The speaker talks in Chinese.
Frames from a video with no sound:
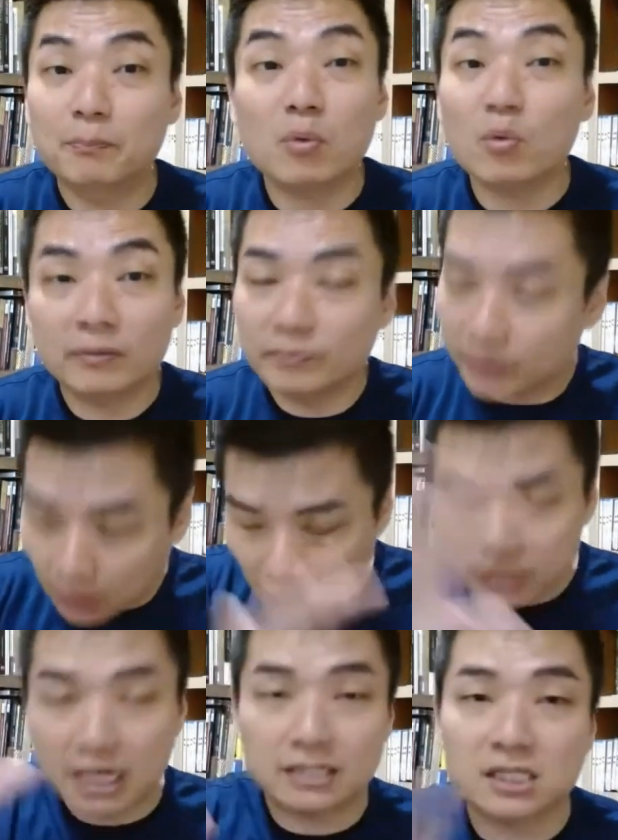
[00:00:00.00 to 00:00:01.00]
不，
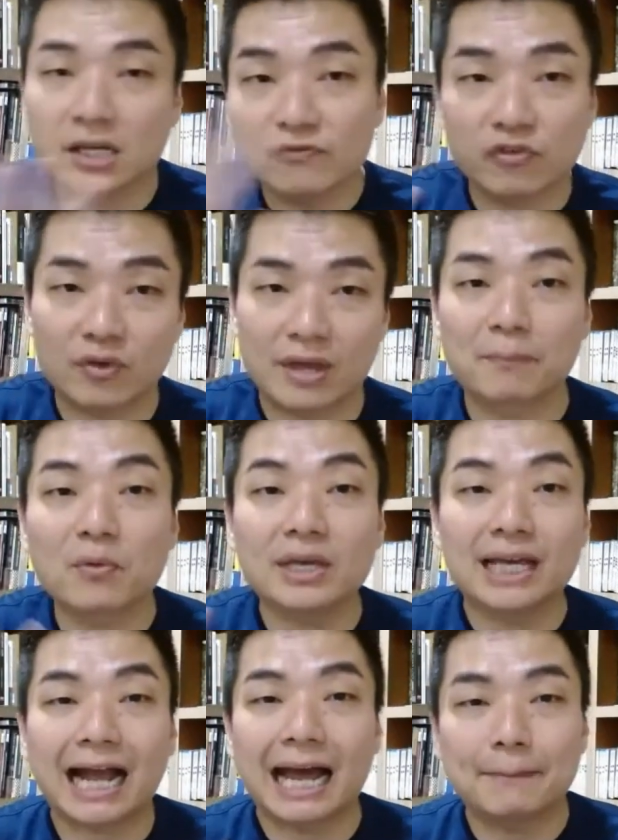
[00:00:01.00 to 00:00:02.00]
而且政府也
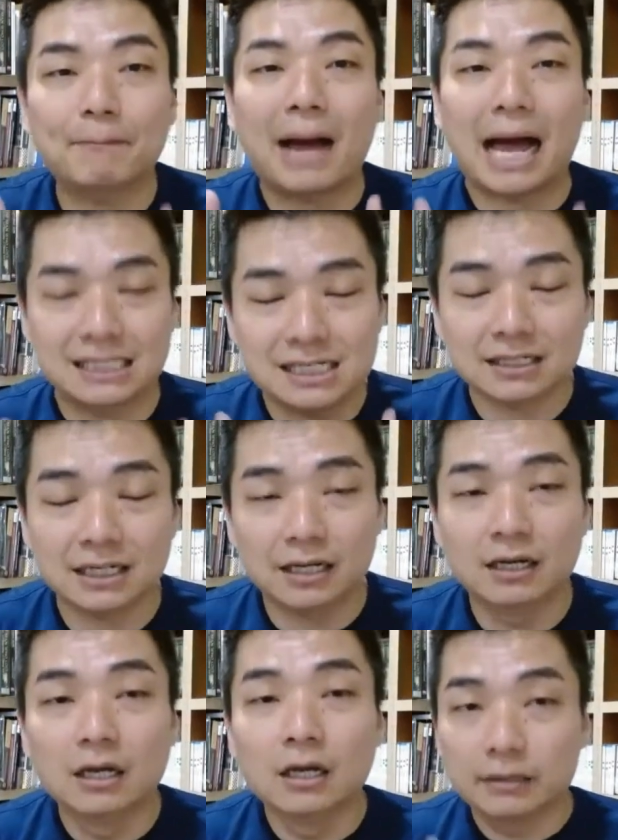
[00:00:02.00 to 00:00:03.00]
不应该把这
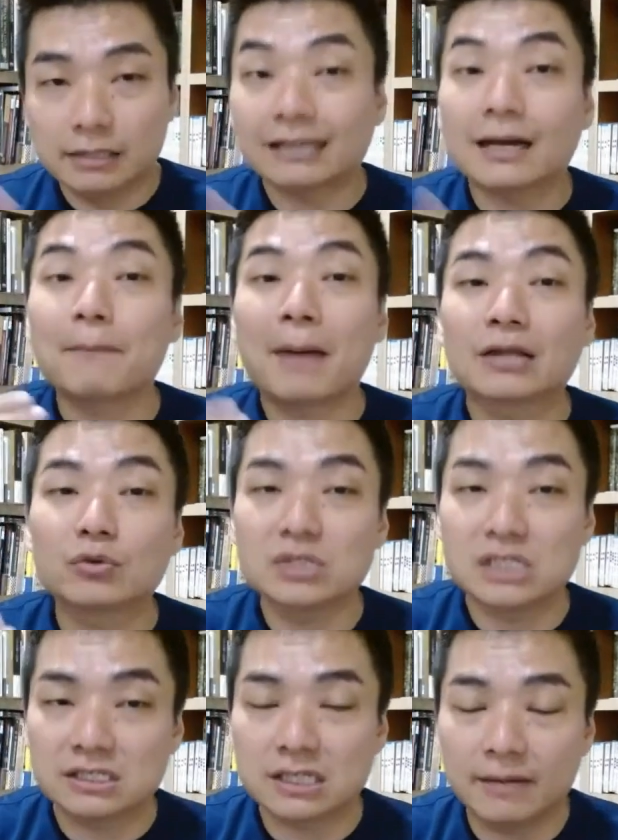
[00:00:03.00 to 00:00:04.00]
个像这个
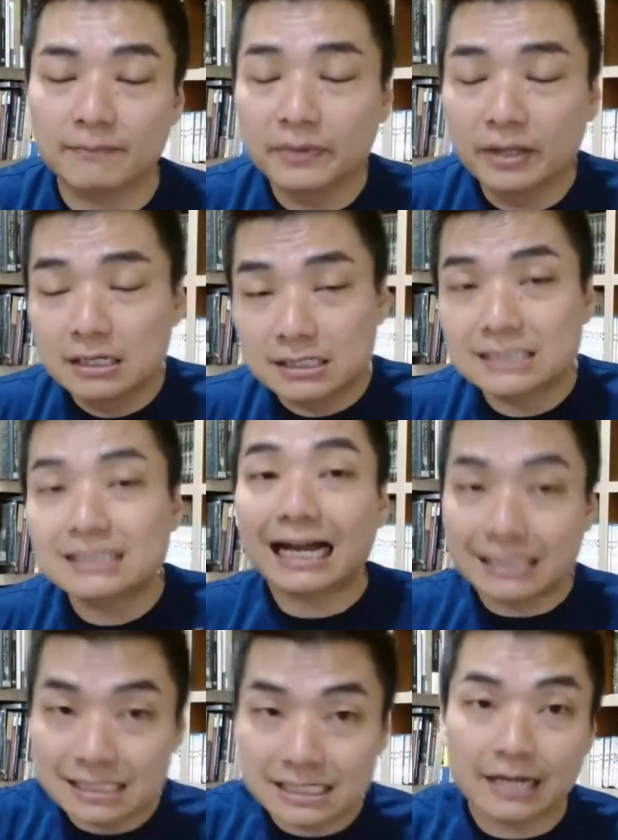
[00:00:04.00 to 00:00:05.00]
system
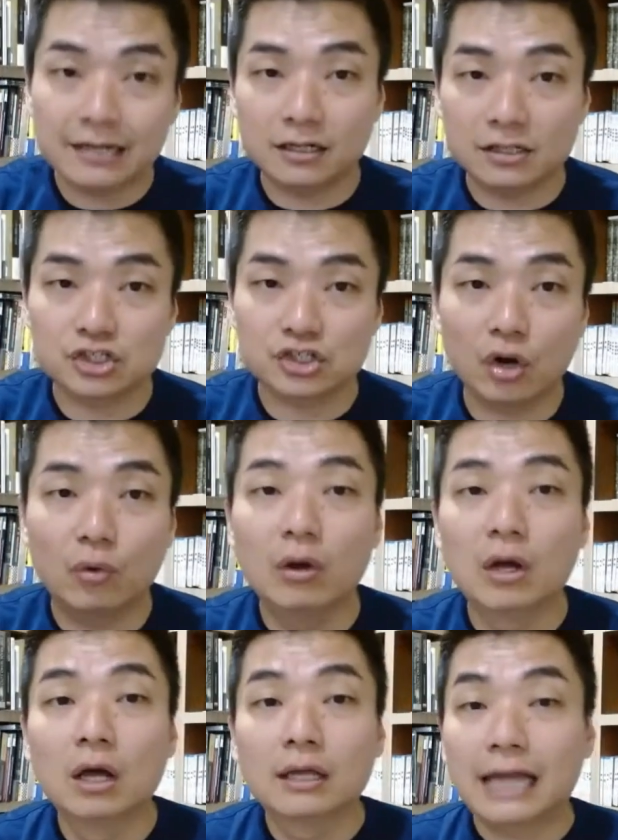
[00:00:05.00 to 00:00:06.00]
上线了之
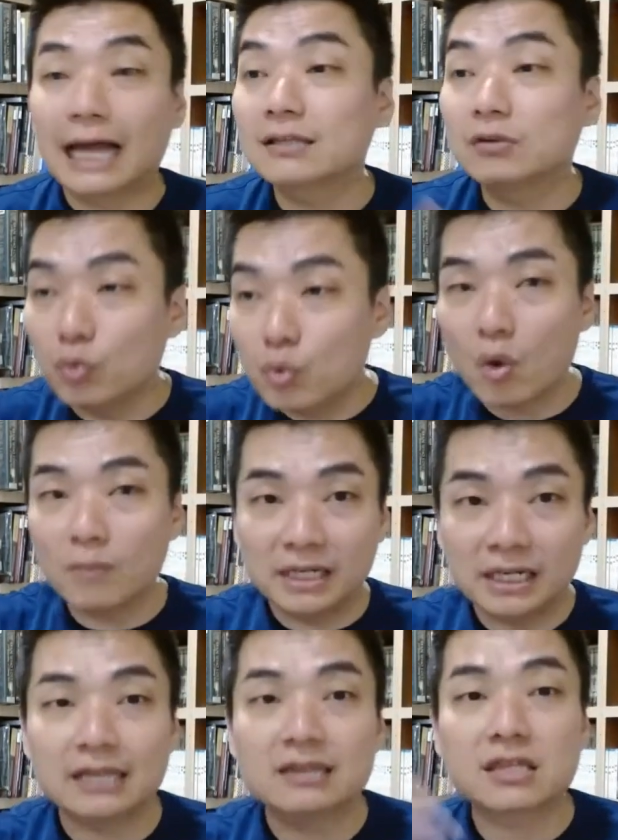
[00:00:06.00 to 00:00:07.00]
后，它如果
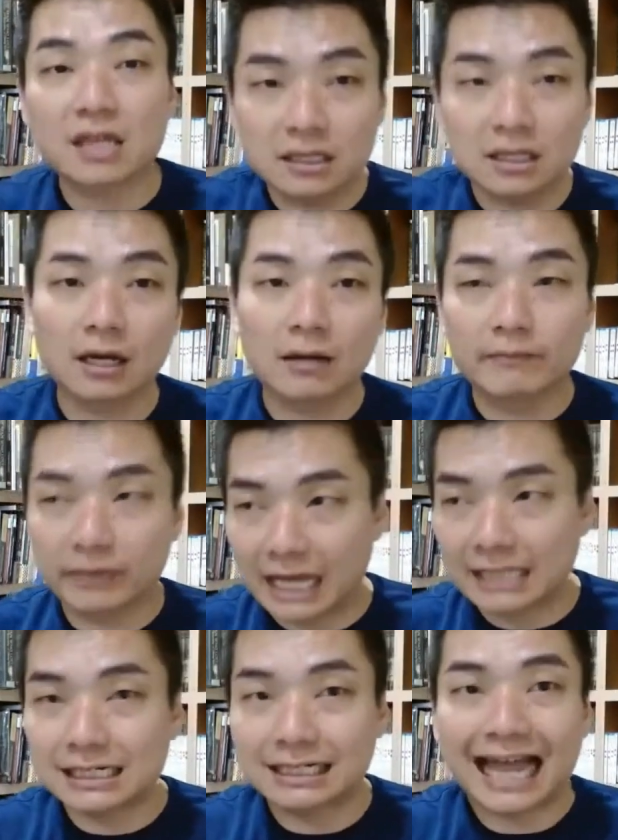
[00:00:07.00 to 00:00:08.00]
明年真的
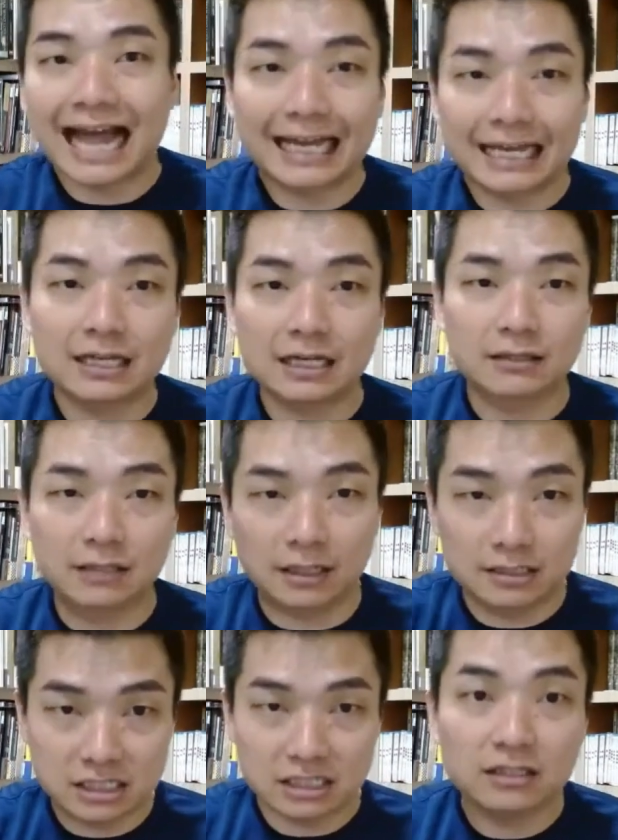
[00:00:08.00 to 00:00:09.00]
来这个 targeted
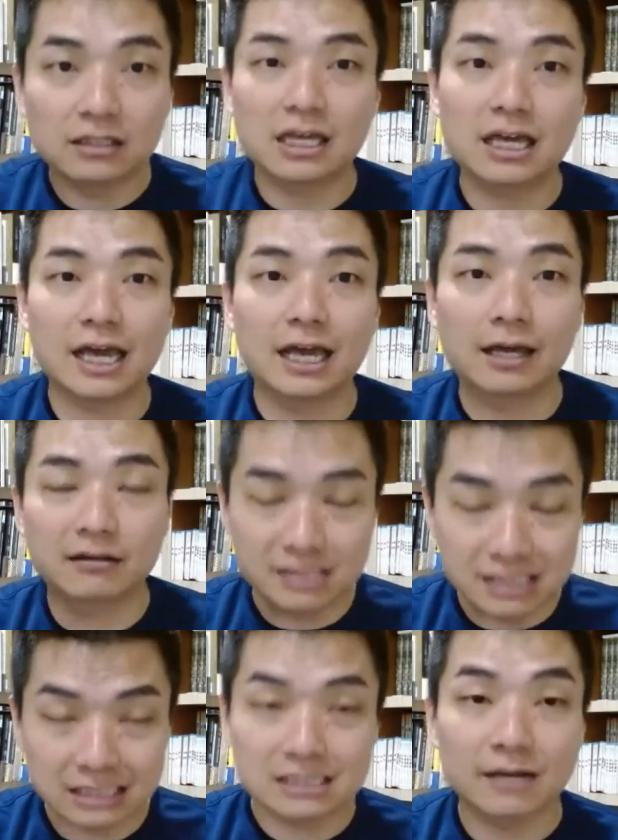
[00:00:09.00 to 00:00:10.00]
的津贴
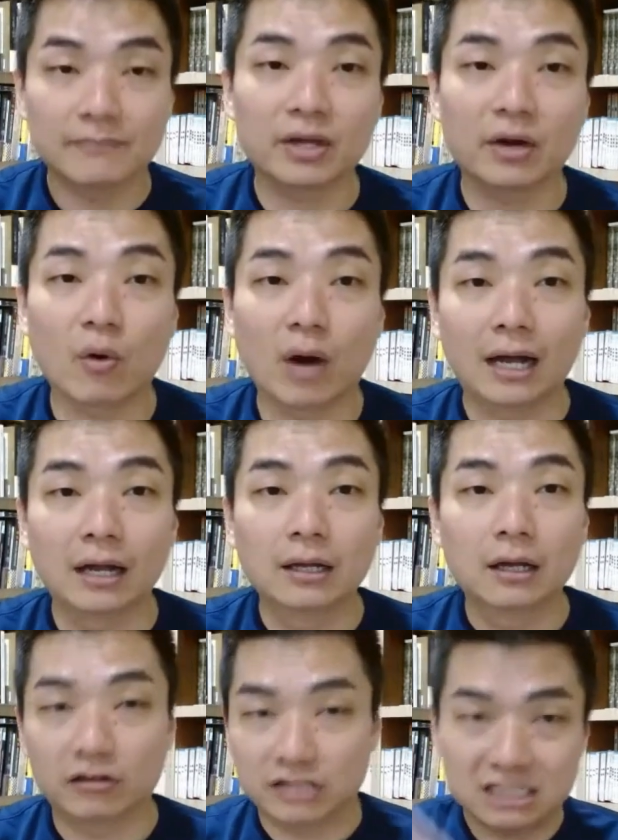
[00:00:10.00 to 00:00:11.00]
system 的话，
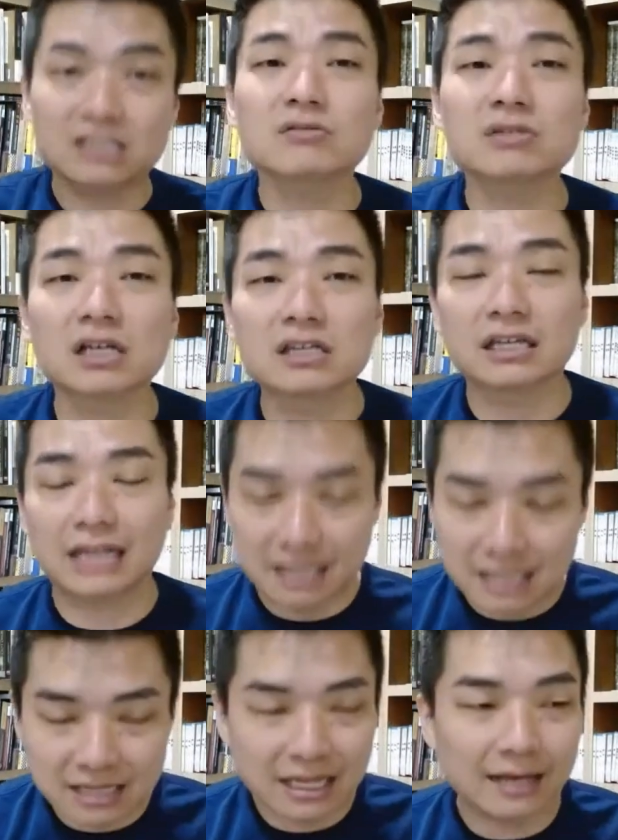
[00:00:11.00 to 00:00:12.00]
哦，其实就是很简
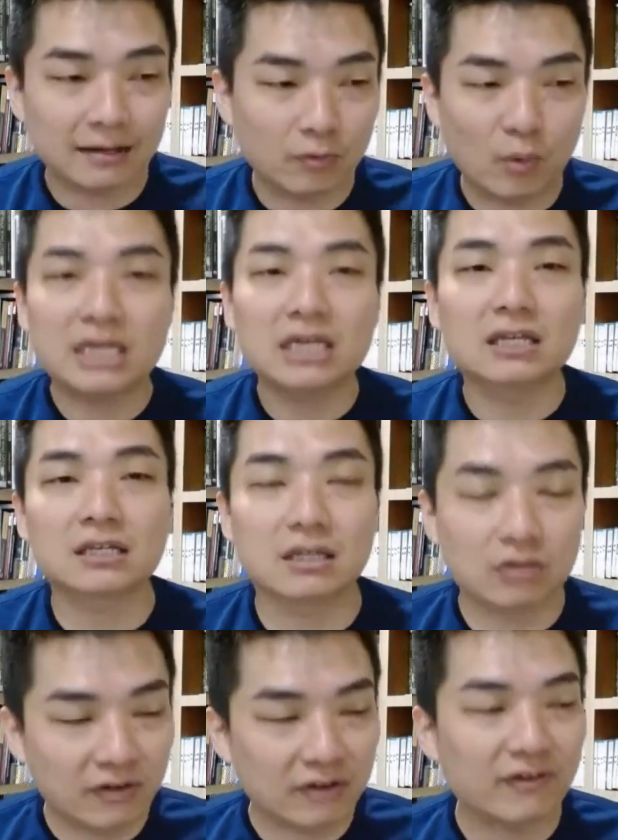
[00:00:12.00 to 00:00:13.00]
单，现在唯一的
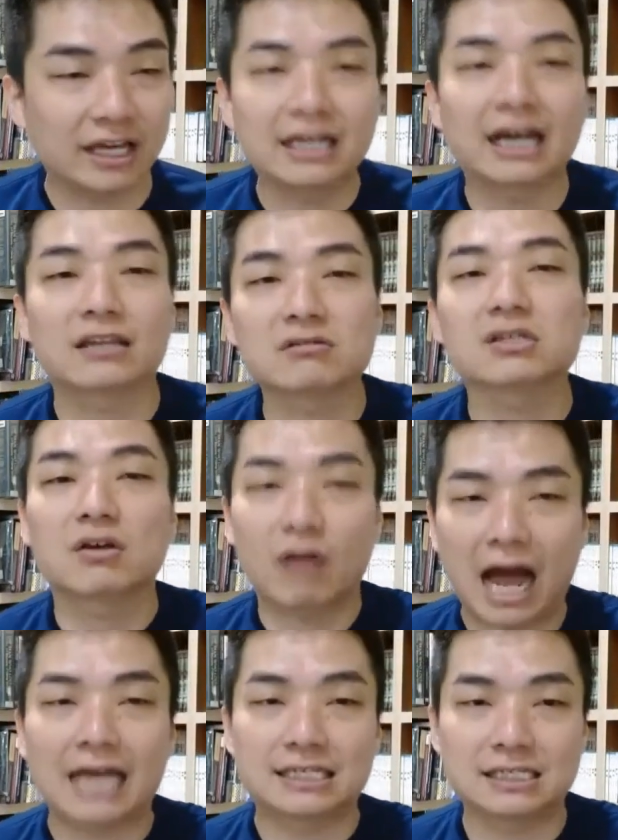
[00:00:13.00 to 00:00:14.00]
解决方法应该就是
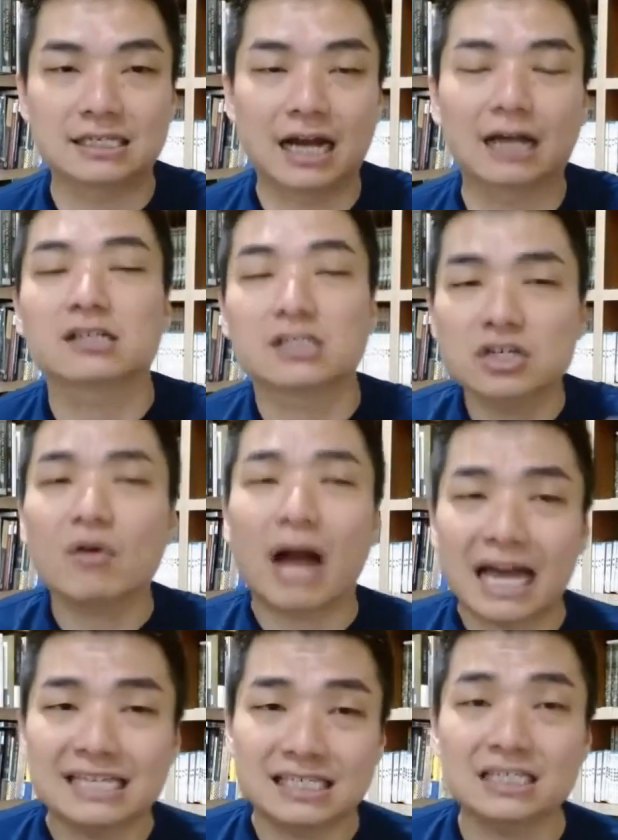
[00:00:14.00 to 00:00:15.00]
用 IC 啦。可是用
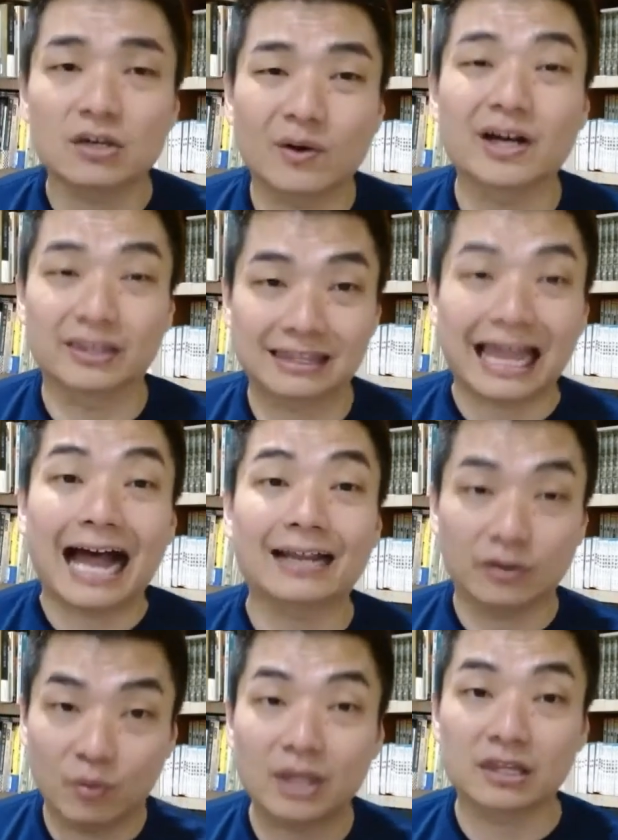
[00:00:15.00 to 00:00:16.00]
IC 有很
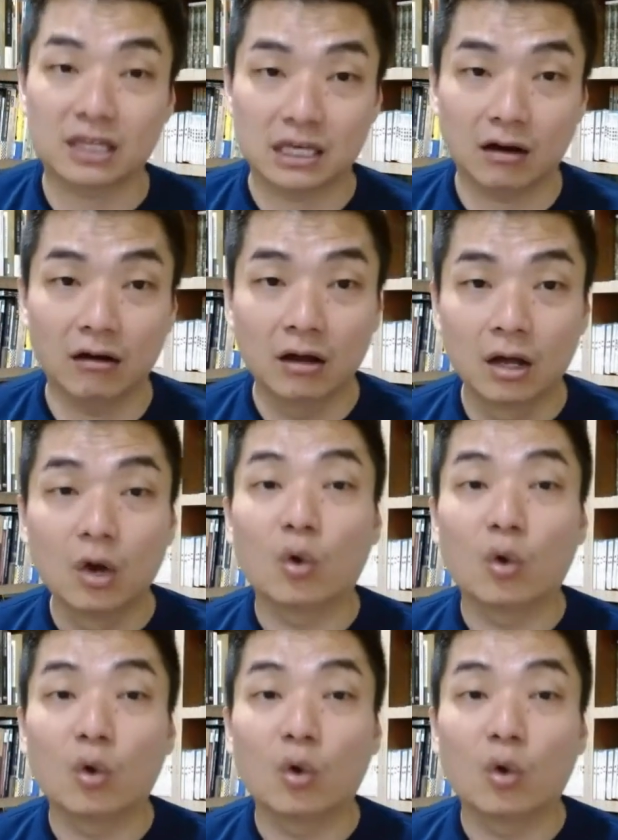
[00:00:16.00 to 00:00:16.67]
大的问题哦。